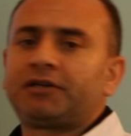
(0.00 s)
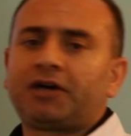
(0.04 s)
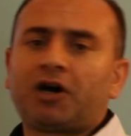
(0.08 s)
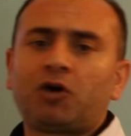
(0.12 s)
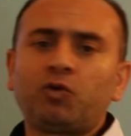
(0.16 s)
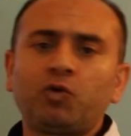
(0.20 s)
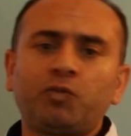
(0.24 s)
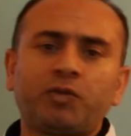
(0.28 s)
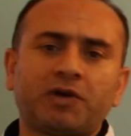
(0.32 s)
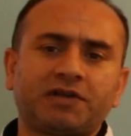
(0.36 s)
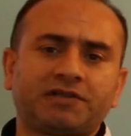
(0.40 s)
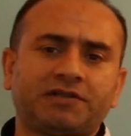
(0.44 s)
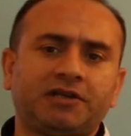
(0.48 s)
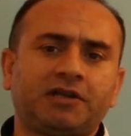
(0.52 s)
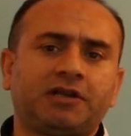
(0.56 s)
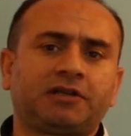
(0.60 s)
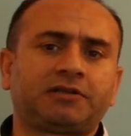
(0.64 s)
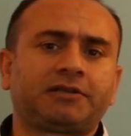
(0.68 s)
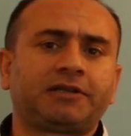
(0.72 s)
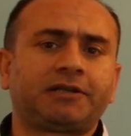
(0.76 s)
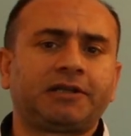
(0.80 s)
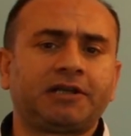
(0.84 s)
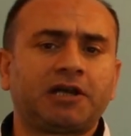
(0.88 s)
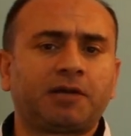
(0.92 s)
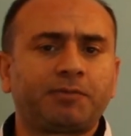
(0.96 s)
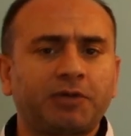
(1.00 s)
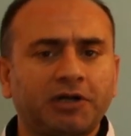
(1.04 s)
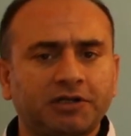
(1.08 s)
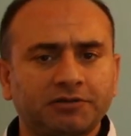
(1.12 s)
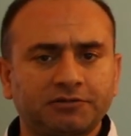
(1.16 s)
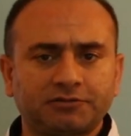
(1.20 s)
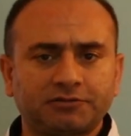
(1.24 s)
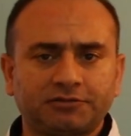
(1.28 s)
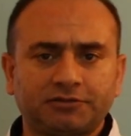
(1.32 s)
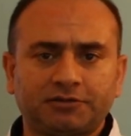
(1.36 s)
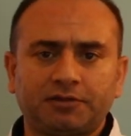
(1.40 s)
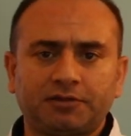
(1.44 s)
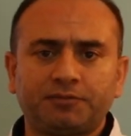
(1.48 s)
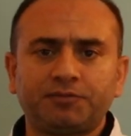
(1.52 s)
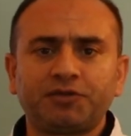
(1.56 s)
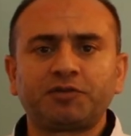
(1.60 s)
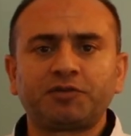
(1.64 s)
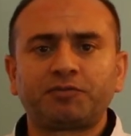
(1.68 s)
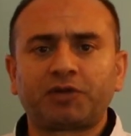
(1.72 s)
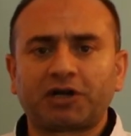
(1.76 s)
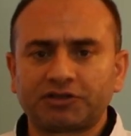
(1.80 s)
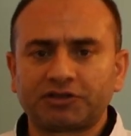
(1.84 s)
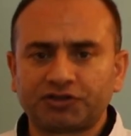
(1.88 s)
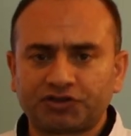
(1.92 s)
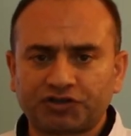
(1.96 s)
Avrupa seyahatleri yapan
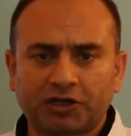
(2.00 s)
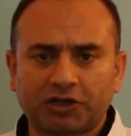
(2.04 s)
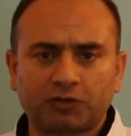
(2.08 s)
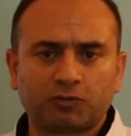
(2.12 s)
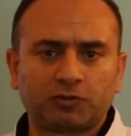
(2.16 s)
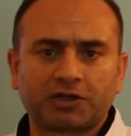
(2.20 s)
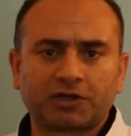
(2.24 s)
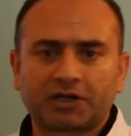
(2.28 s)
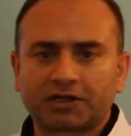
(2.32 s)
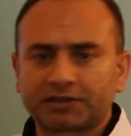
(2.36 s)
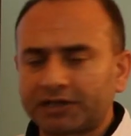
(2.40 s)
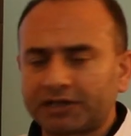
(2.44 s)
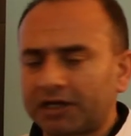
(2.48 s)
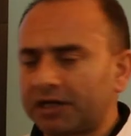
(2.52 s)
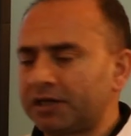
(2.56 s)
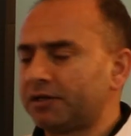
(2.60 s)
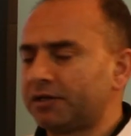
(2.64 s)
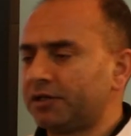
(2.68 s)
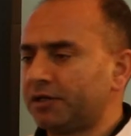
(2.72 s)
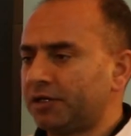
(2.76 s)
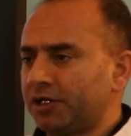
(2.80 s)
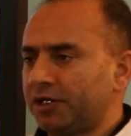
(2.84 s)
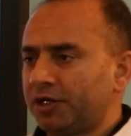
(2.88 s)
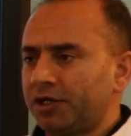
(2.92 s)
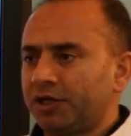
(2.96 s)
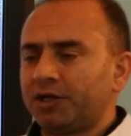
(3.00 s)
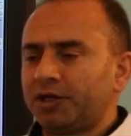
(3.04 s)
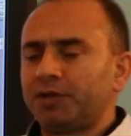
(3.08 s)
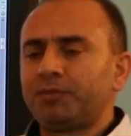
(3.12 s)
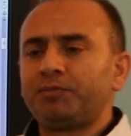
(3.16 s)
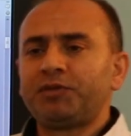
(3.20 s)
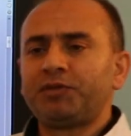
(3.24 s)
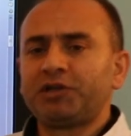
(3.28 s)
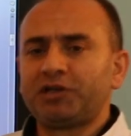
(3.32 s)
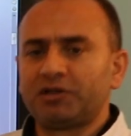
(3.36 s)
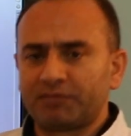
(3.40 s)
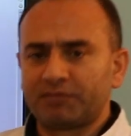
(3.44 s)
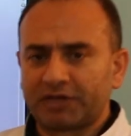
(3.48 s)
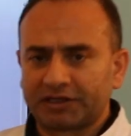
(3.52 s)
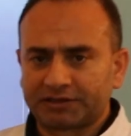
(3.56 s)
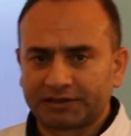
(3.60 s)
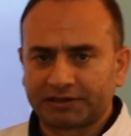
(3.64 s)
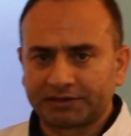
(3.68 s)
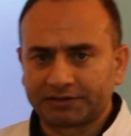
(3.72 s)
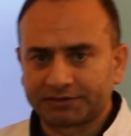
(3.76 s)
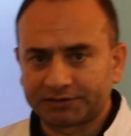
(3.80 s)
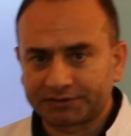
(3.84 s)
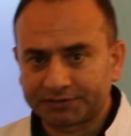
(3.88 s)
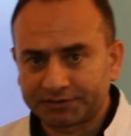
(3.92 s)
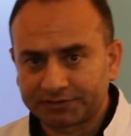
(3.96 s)
bir padişah olarak da
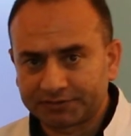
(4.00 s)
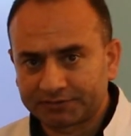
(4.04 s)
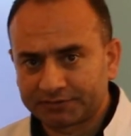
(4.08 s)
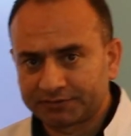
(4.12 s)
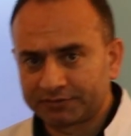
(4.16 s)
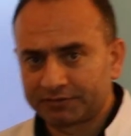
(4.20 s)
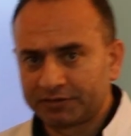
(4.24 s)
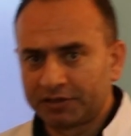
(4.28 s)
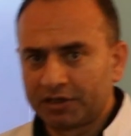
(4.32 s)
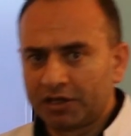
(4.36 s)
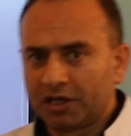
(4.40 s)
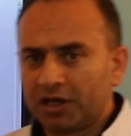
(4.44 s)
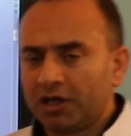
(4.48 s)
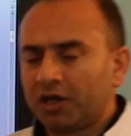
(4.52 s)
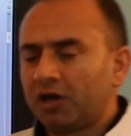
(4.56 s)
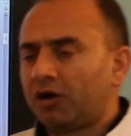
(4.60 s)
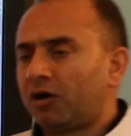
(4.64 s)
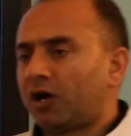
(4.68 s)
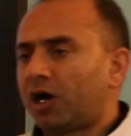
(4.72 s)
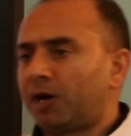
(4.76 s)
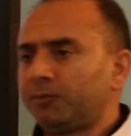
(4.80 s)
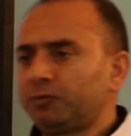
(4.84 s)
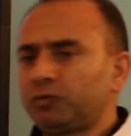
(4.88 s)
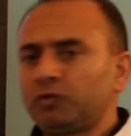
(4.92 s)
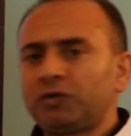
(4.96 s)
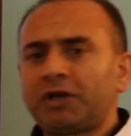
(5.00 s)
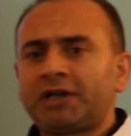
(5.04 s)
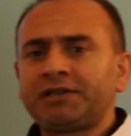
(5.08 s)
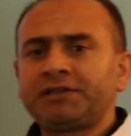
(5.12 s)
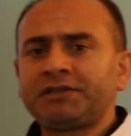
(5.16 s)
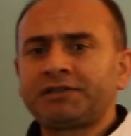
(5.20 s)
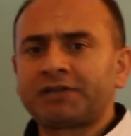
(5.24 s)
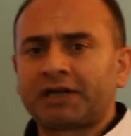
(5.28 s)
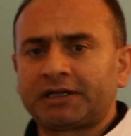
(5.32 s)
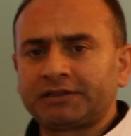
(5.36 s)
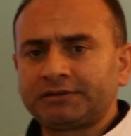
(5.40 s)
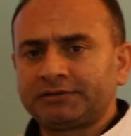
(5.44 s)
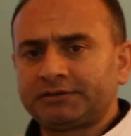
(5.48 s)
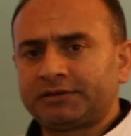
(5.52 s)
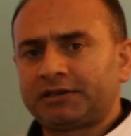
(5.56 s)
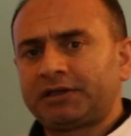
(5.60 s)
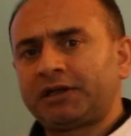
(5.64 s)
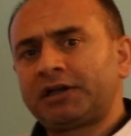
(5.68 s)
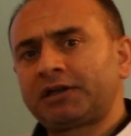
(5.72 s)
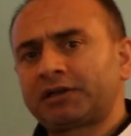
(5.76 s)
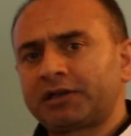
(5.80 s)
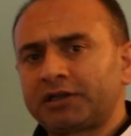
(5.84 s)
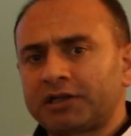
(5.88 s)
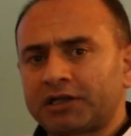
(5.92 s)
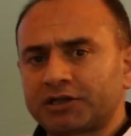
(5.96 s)
bilinmektedir. Abdülaziz Han
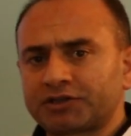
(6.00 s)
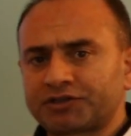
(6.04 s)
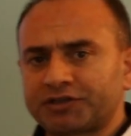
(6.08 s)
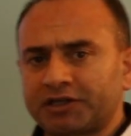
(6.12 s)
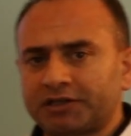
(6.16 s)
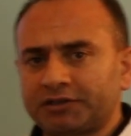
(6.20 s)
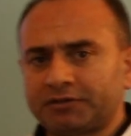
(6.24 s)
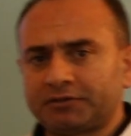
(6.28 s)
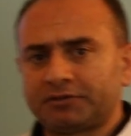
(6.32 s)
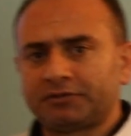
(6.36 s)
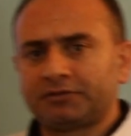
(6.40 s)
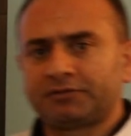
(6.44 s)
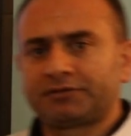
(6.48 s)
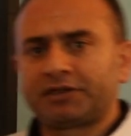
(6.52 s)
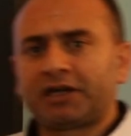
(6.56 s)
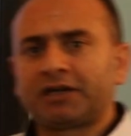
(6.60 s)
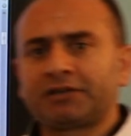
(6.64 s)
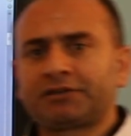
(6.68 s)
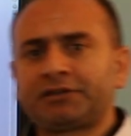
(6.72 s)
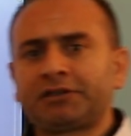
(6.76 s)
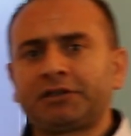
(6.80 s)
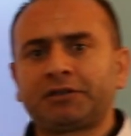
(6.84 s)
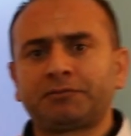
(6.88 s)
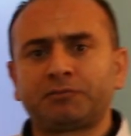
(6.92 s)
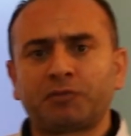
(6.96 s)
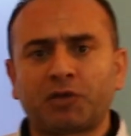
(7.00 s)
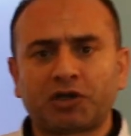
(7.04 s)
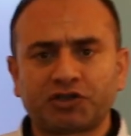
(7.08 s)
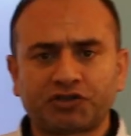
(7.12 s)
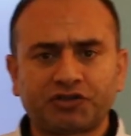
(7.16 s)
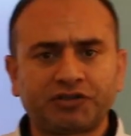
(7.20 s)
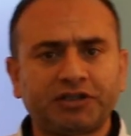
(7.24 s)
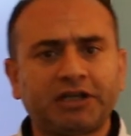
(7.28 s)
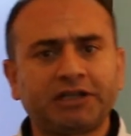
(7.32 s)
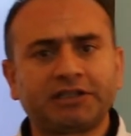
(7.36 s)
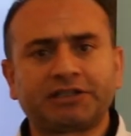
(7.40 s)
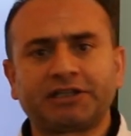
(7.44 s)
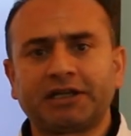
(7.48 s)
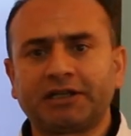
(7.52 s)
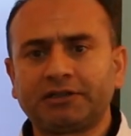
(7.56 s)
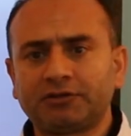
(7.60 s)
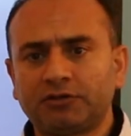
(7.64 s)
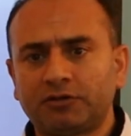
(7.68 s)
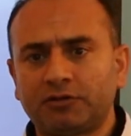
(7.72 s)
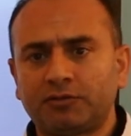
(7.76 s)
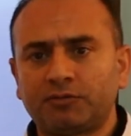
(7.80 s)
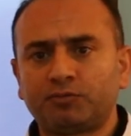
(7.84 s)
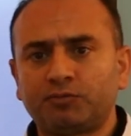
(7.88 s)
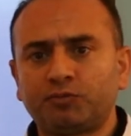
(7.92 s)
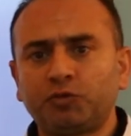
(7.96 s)
arkadaşlar tahta başındayken
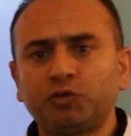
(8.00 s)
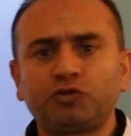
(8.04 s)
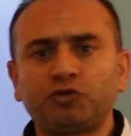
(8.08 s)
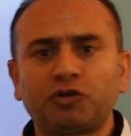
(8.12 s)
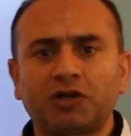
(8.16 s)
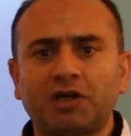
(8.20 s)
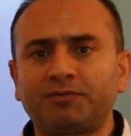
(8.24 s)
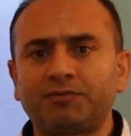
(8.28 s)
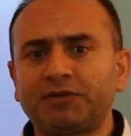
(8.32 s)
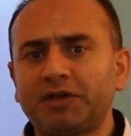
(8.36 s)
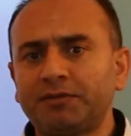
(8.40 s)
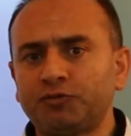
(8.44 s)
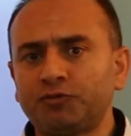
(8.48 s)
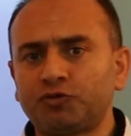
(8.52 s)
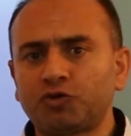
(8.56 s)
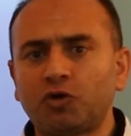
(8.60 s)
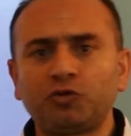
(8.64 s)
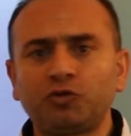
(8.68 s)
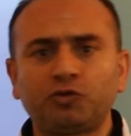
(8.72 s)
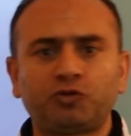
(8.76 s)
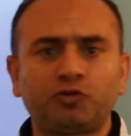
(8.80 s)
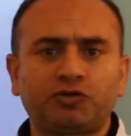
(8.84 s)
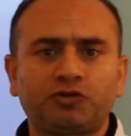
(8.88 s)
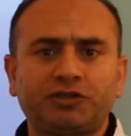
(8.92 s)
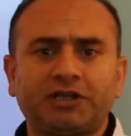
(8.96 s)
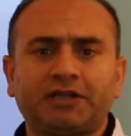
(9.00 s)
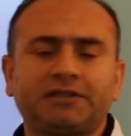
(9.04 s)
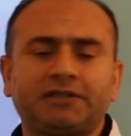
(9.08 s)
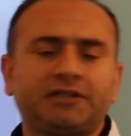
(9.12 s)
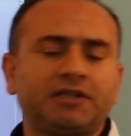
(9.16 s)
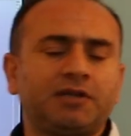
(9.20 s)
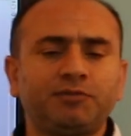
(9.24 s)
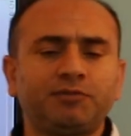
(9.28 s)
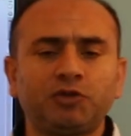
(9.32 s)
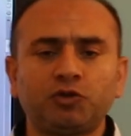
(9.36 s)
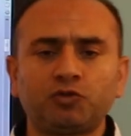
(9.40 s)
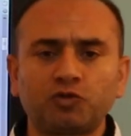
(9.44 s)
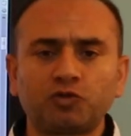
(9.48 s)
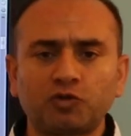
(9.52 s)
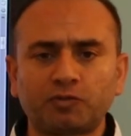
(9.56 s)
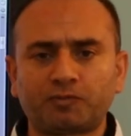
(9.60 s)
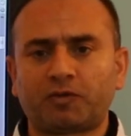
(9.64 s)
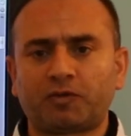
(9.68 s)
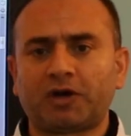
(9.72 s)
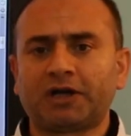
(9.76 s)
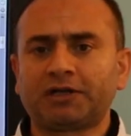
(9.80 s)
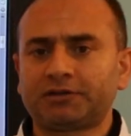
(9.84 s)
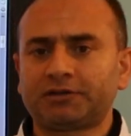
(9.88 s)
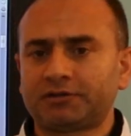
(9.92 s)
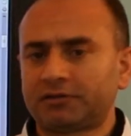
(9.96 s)
bu dönemde Jön Türkler denen bir
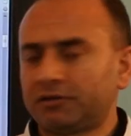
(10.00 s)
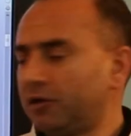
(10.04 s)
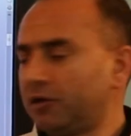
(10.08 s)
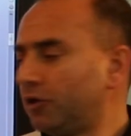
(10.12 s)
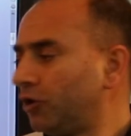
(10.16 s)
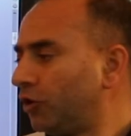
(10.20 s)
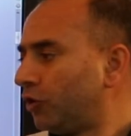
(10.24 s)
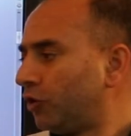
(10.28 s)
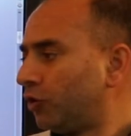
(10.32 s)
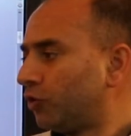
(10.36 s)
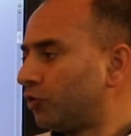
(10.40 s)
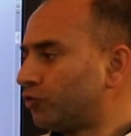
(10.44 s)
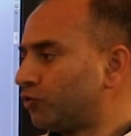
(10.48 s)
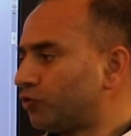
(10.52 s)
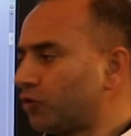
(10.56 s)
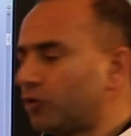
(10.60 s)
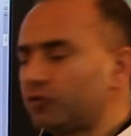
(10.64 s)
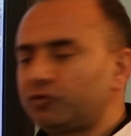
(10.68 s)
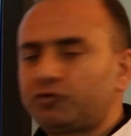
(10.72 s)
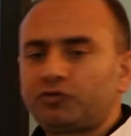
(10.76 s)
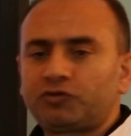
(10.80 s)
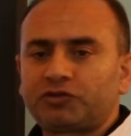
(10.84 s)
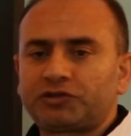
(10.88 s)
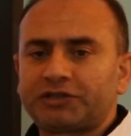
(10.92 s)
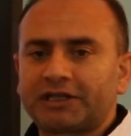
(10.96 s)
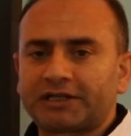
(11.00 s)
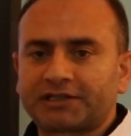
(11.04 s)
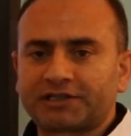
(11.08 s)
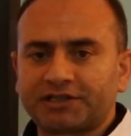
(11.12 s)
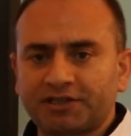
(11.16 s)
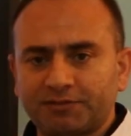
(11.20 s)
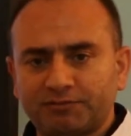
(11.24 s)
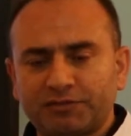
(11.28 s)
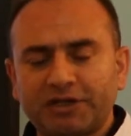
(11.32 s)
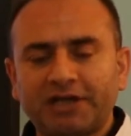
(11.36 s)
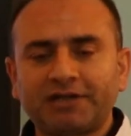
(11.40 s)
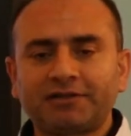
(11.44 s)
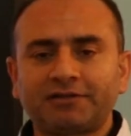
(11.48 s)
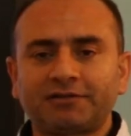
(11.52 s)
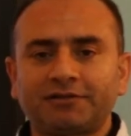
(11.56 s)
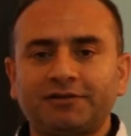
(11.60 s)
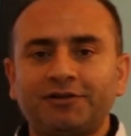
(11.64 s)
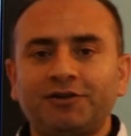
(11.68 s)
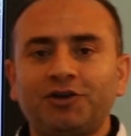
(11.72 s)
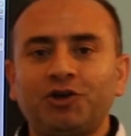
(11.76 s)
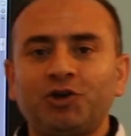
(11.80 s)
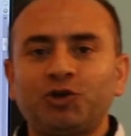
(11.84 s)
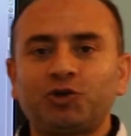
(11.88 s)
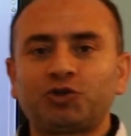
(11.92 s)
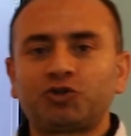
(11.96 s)
grup var. Jön Türkler kimler?
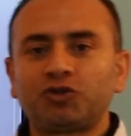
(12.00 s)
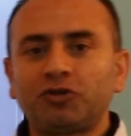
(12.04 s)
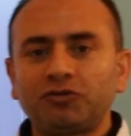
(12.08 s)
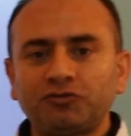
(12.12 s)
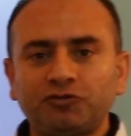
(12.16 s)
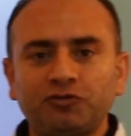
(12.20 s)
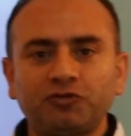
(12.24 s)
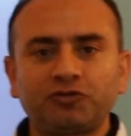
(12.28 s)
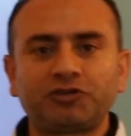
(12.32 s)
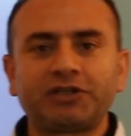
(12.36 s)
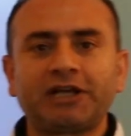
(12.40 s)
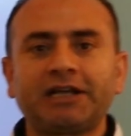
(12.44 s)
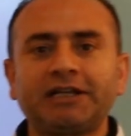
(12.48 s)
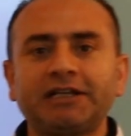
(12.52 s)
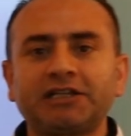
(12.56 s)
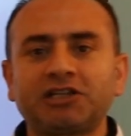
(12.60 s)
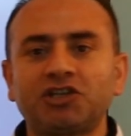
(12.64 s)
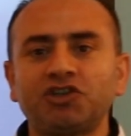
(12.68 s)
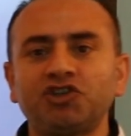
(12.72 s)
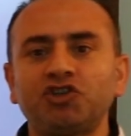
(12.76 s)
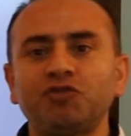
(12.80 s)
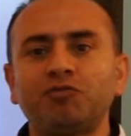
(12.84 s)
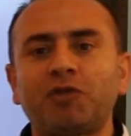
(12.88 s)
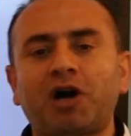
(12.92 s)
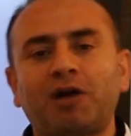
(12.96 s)
Jön Türkler 2.